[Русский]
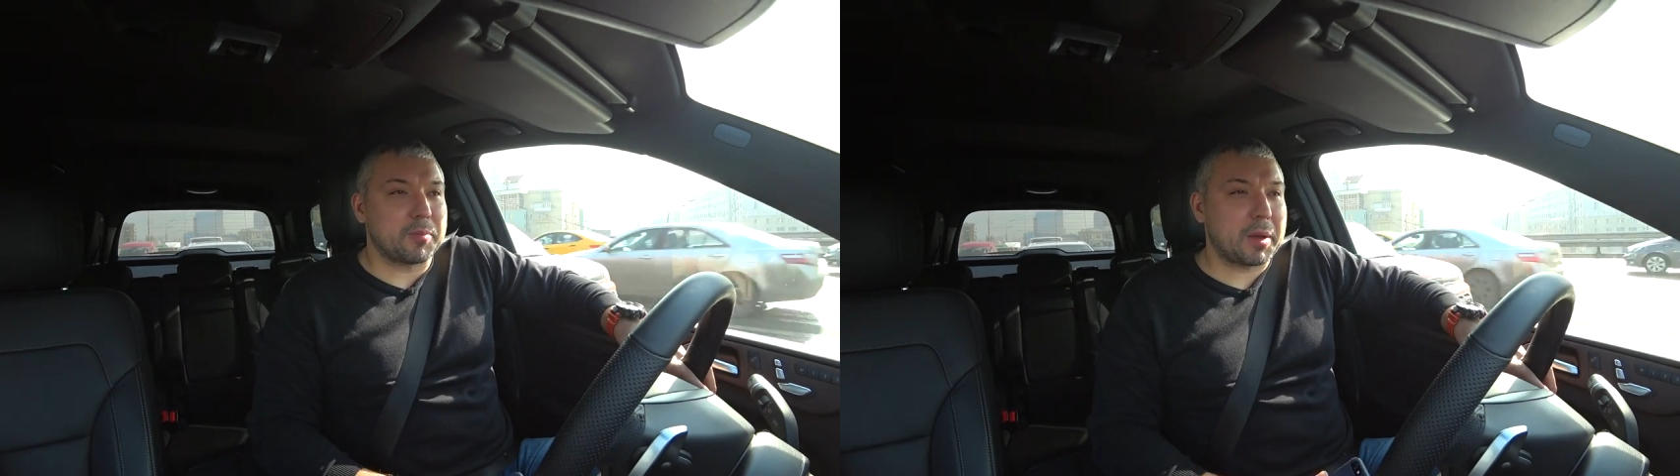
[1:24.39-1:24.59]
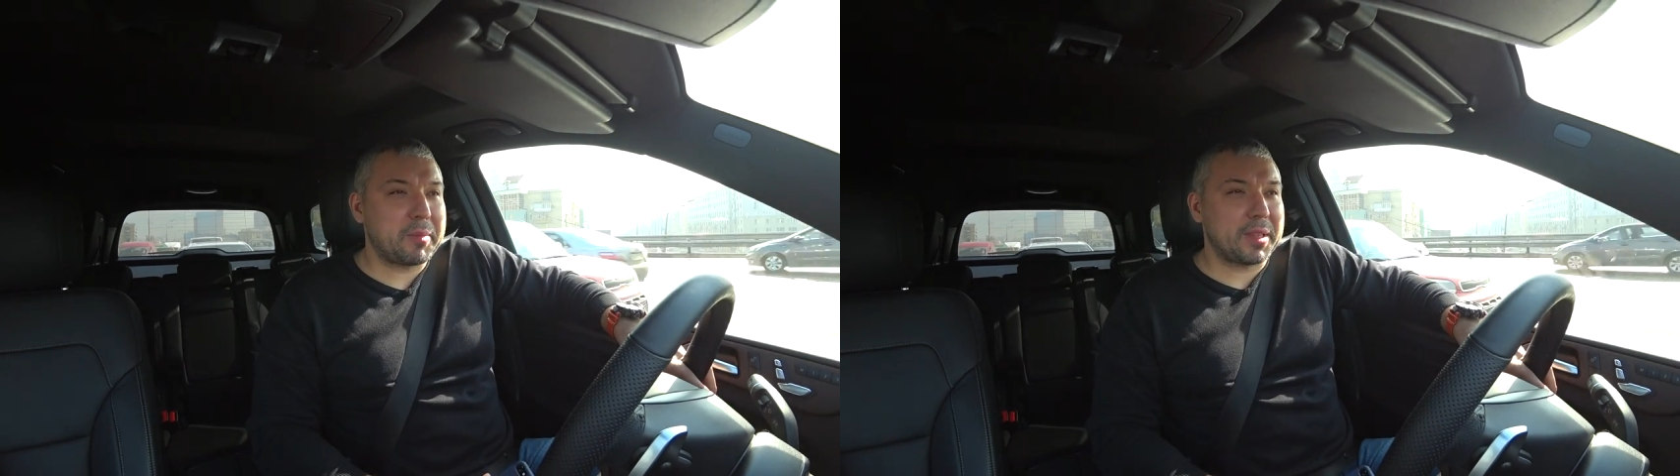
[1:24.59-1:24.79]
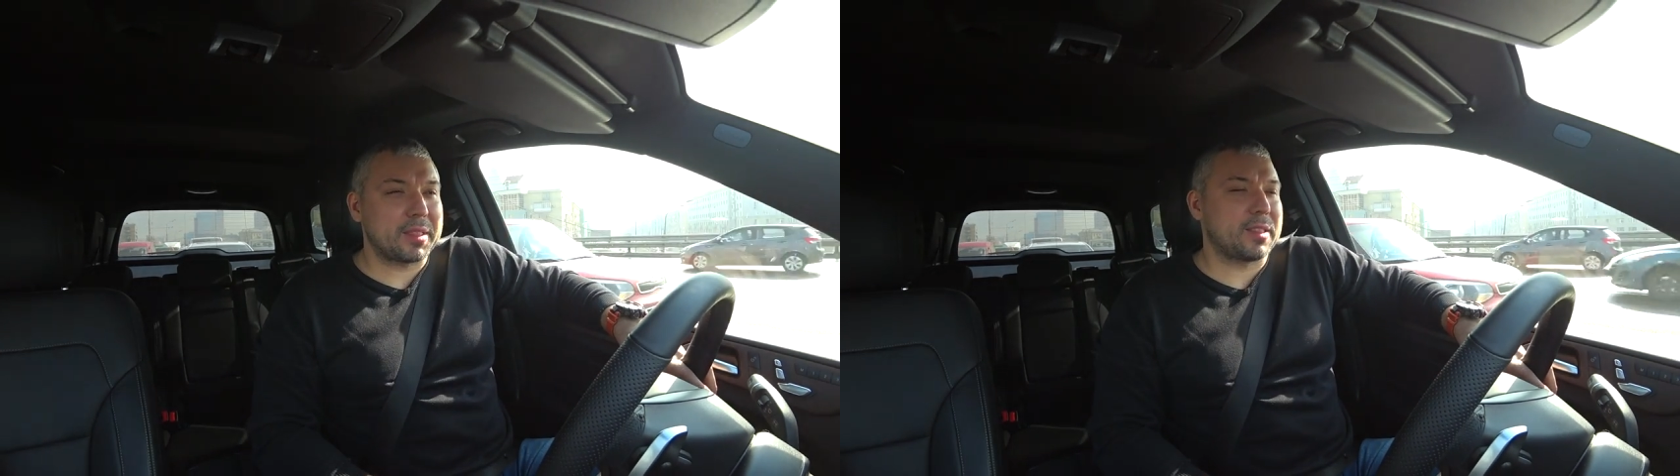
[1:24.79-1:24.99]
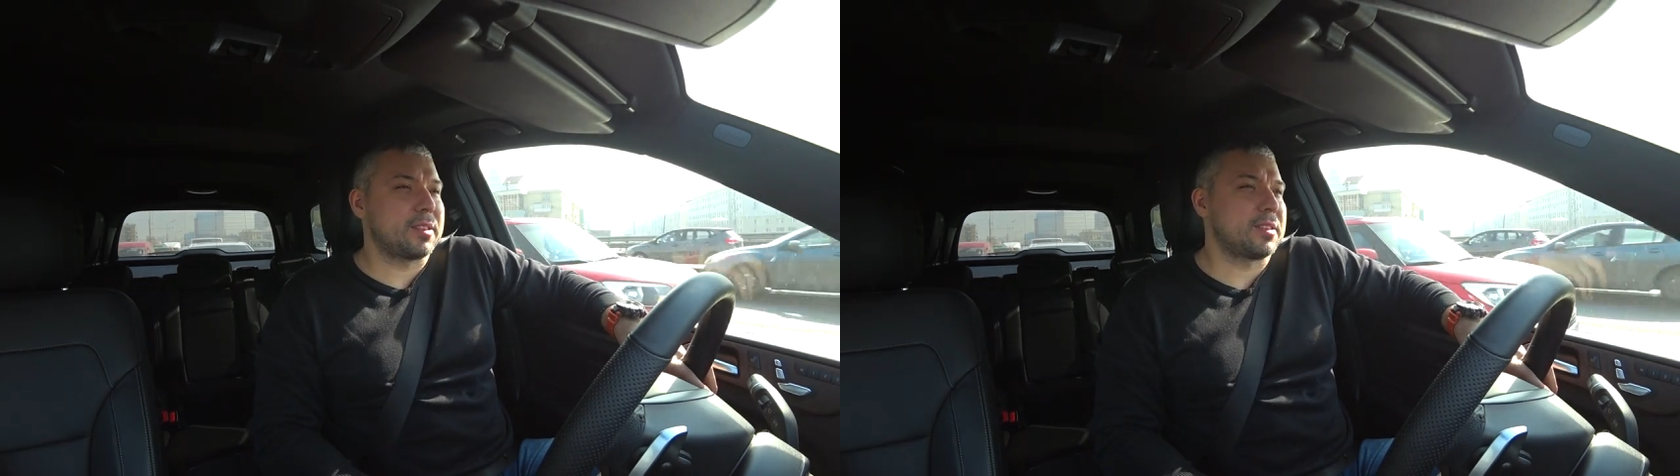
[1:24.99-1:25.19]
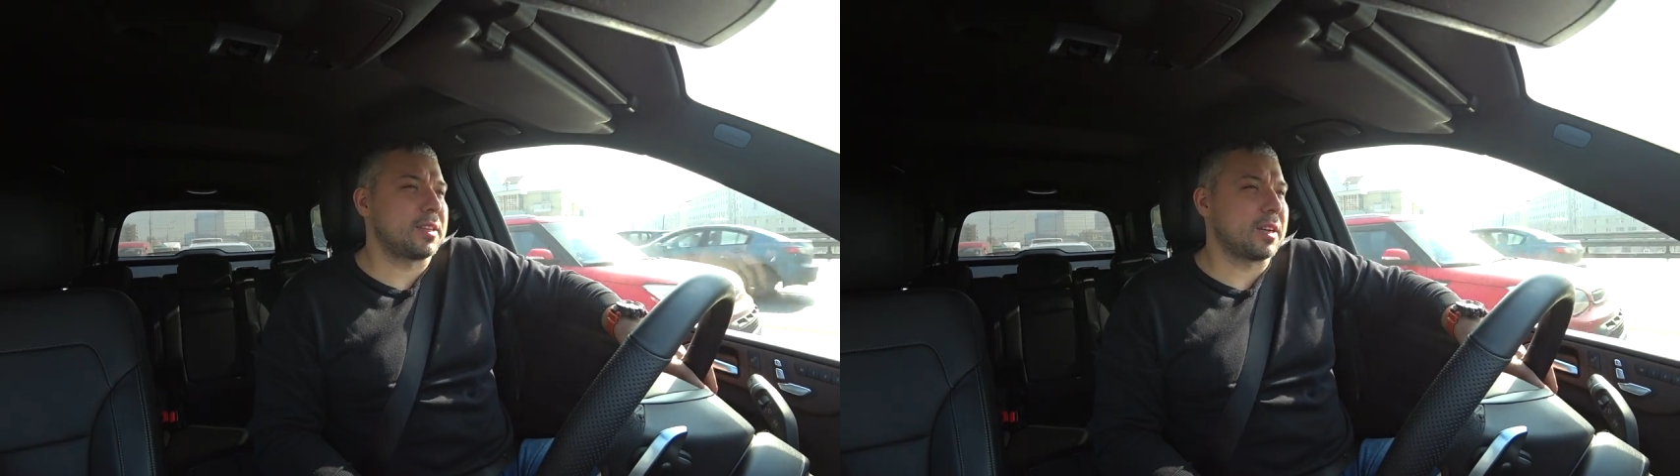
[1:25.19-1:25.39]
момент
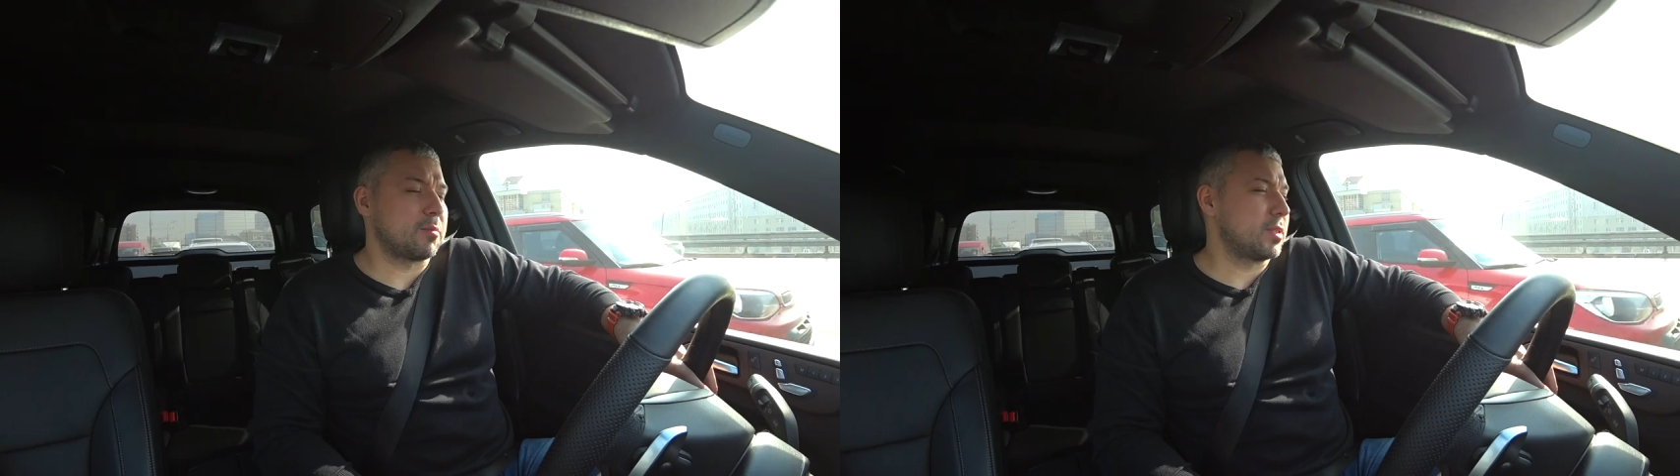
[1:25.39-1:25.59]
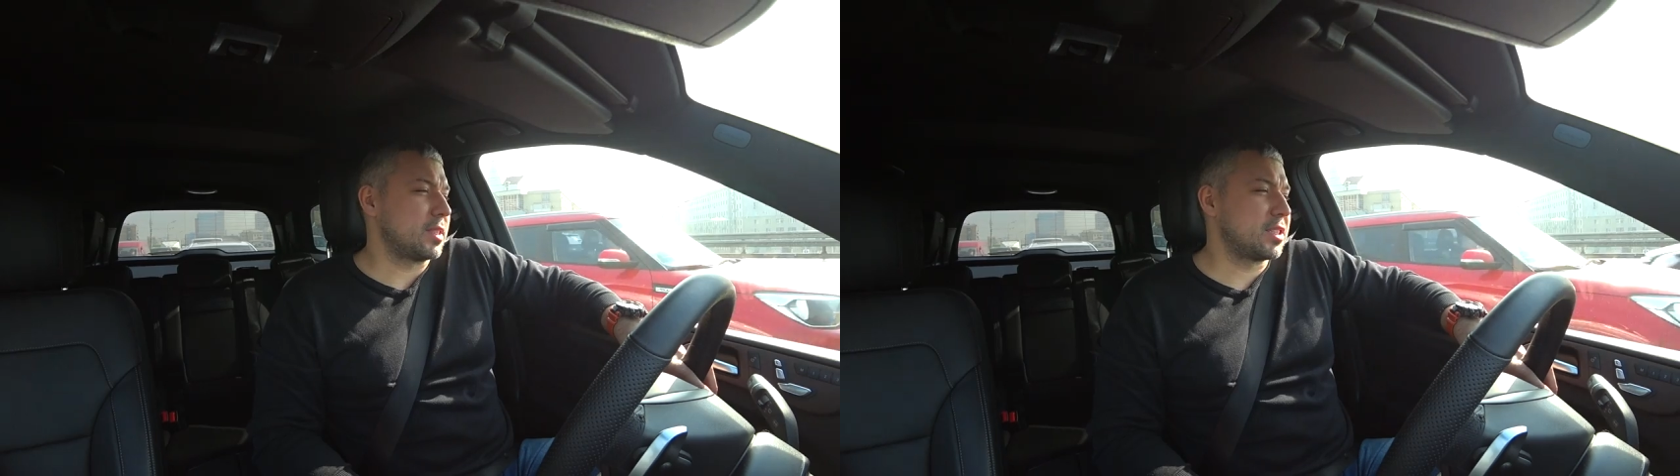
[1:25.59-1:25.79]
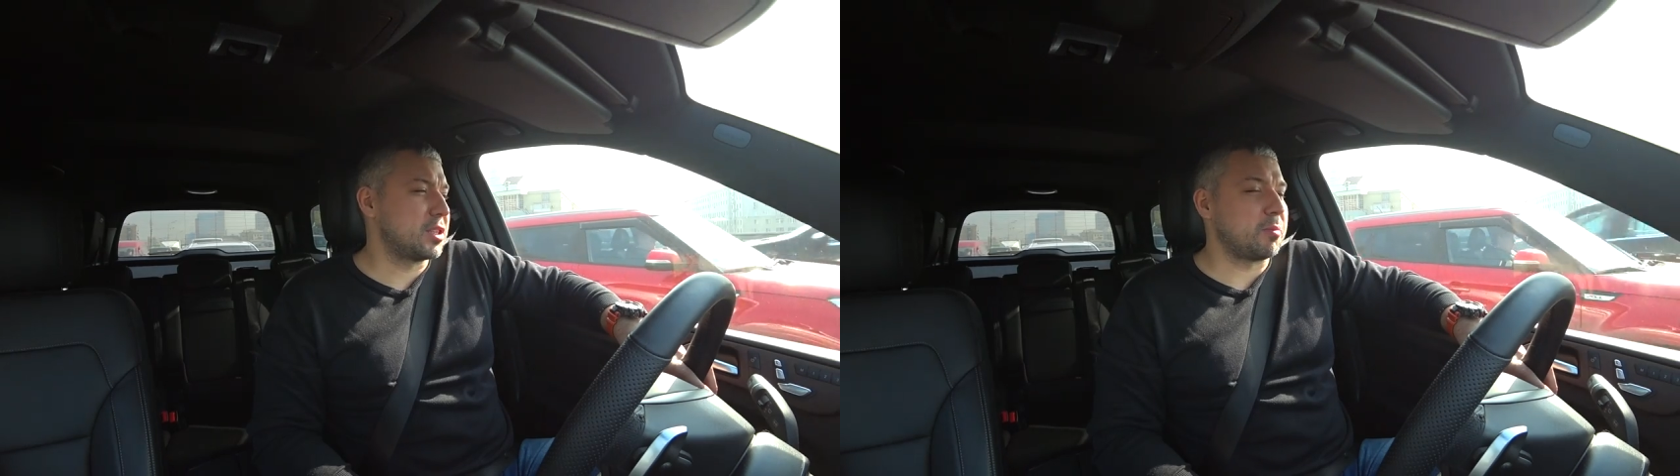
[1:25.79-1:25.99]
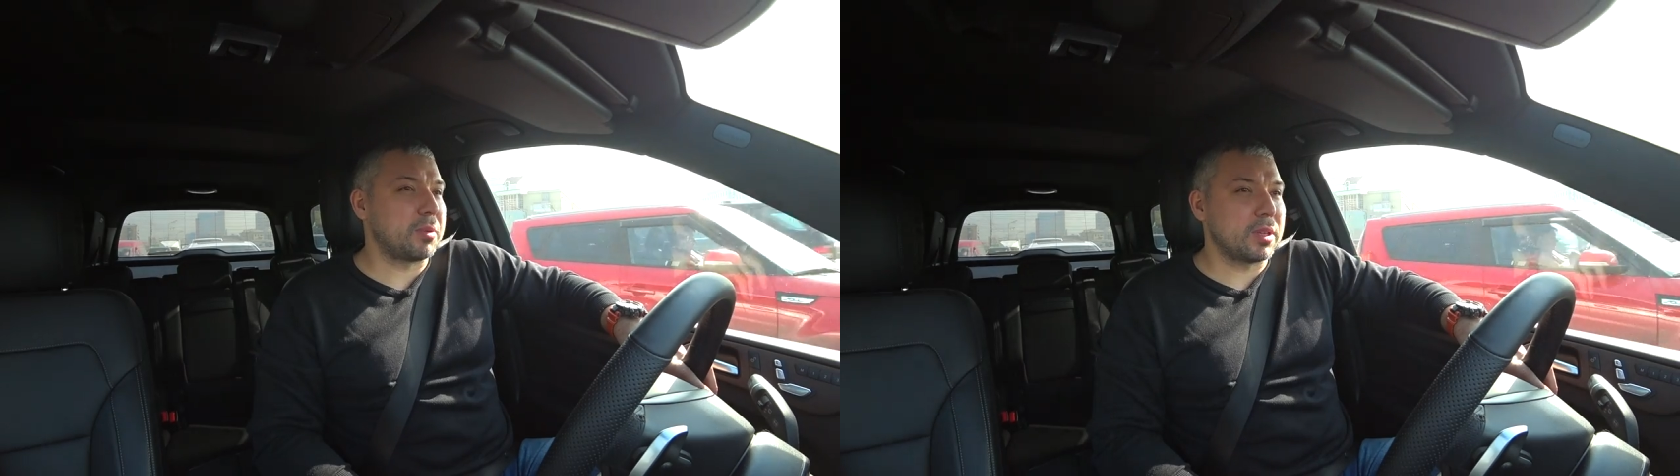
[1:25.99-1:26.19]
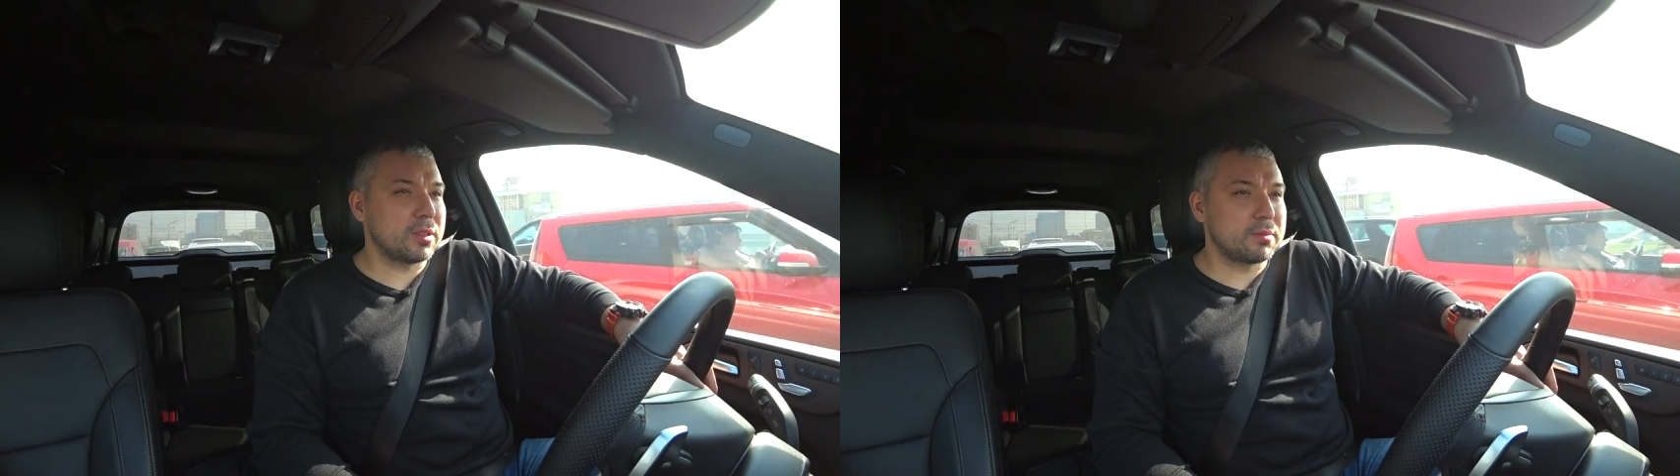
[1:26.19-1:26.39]
как бы
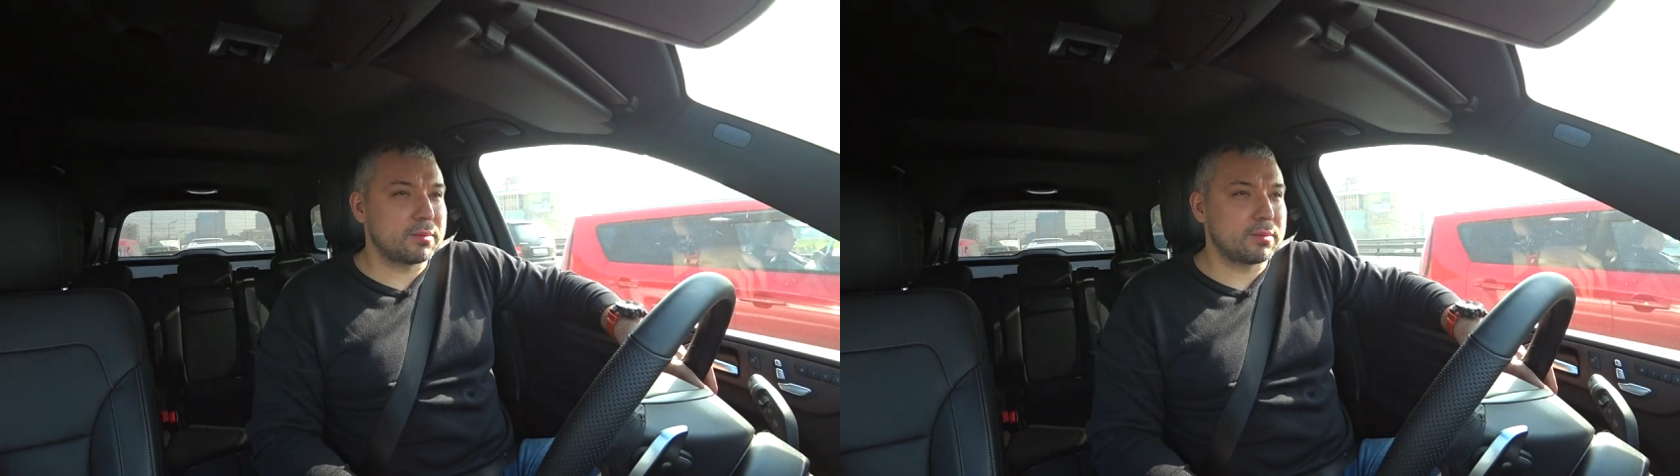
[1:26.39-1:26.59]
зацепил.